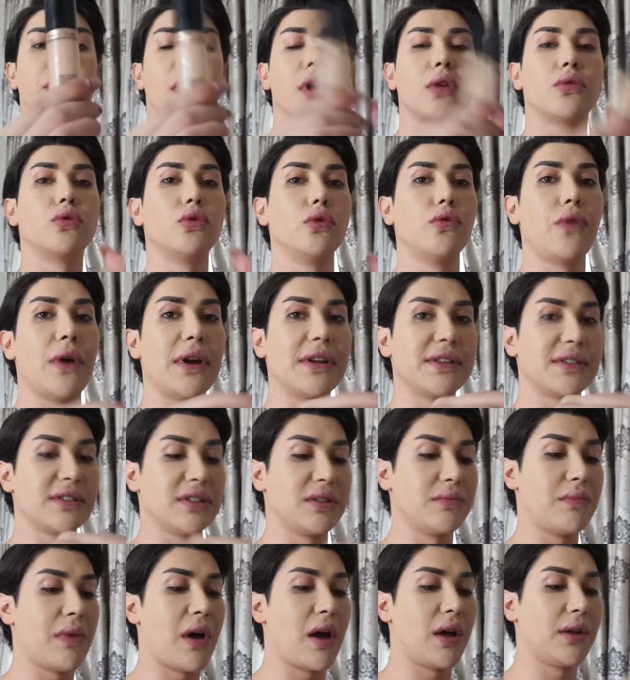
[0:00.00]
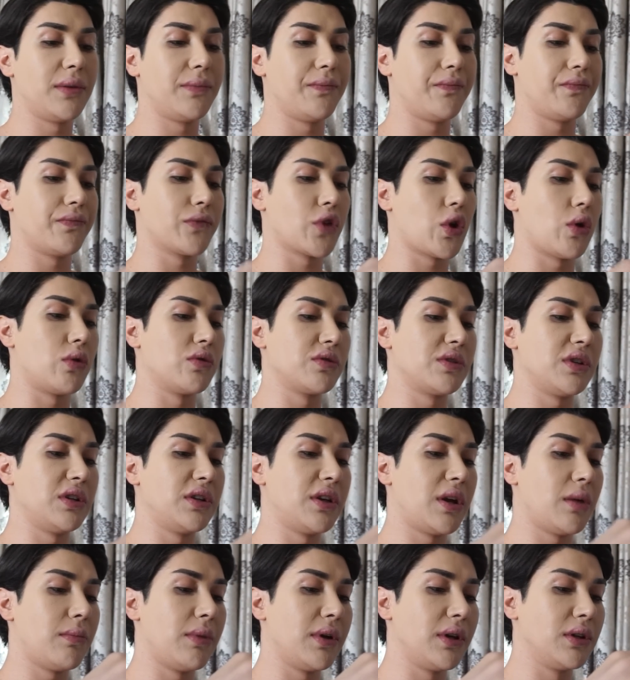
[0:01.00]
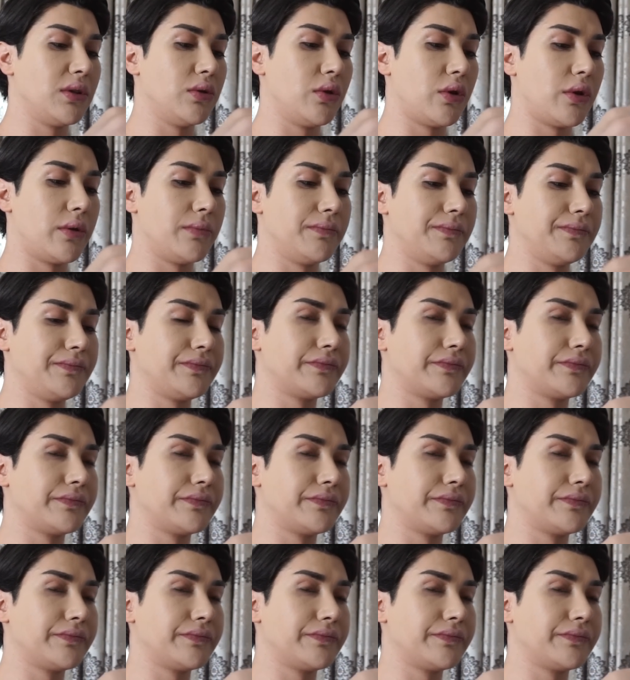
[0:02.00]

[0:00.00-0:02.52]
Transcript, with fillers: Too Faced'ın ben konserlerine bayılıyorum.